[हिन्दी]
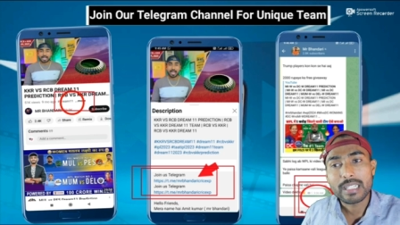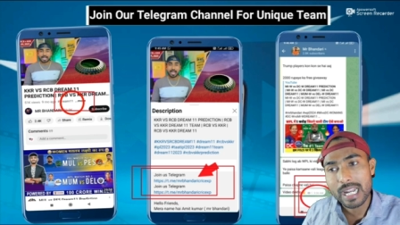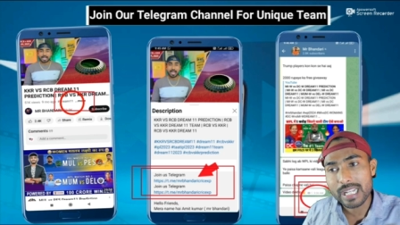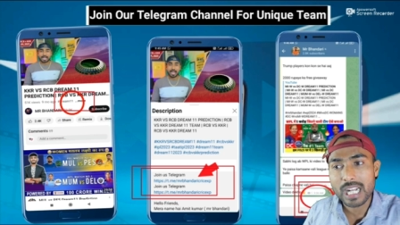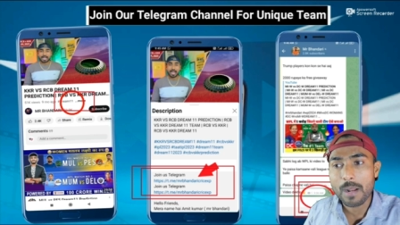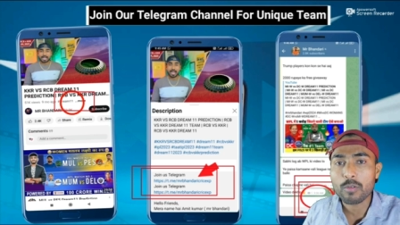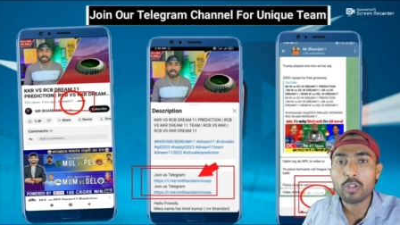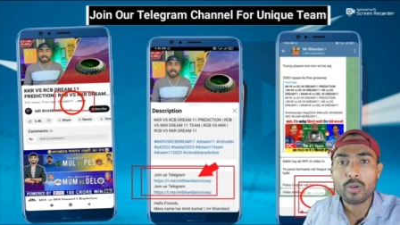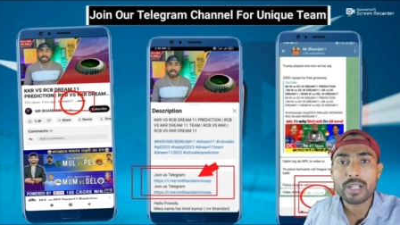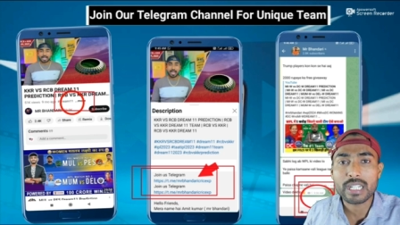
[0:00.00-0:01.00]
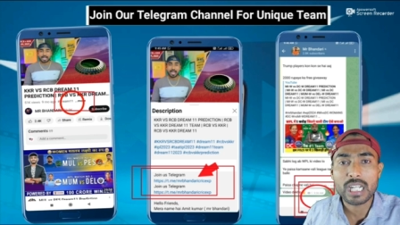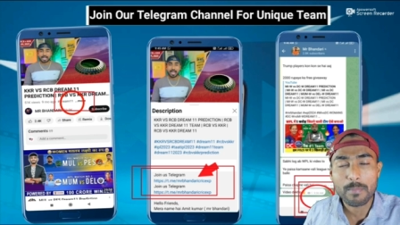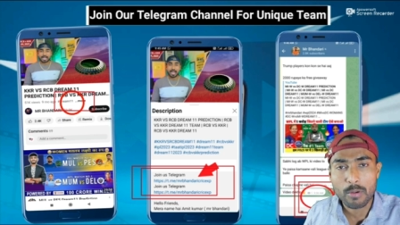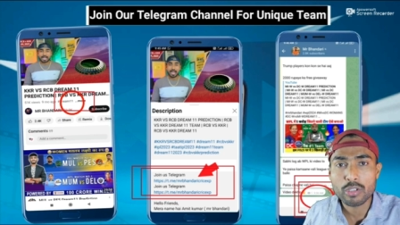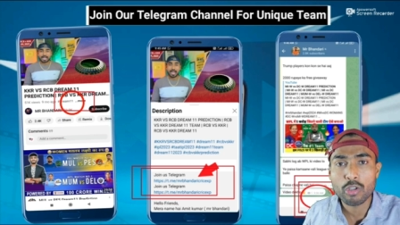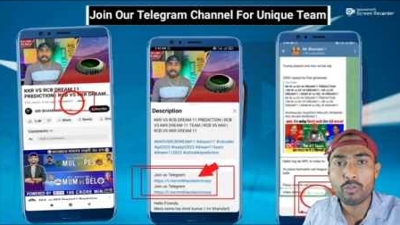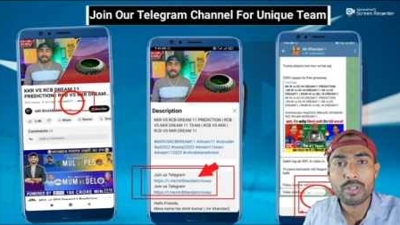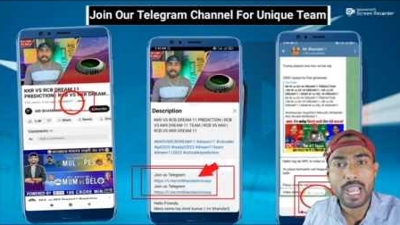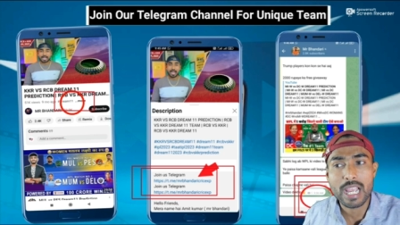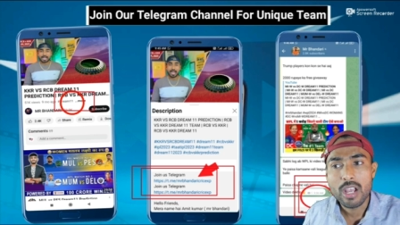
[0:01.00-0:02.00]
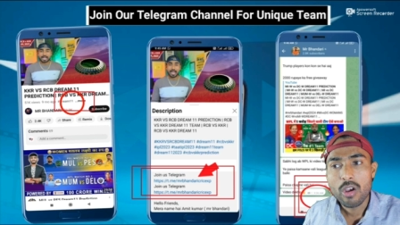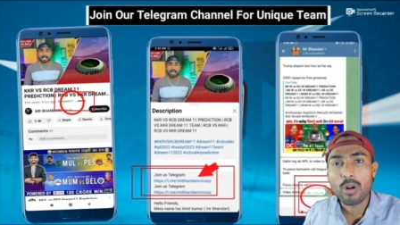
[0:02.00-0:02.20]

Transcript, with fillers: टेलीग्राम को ज्वाइन करना बहुत ज़रूरी है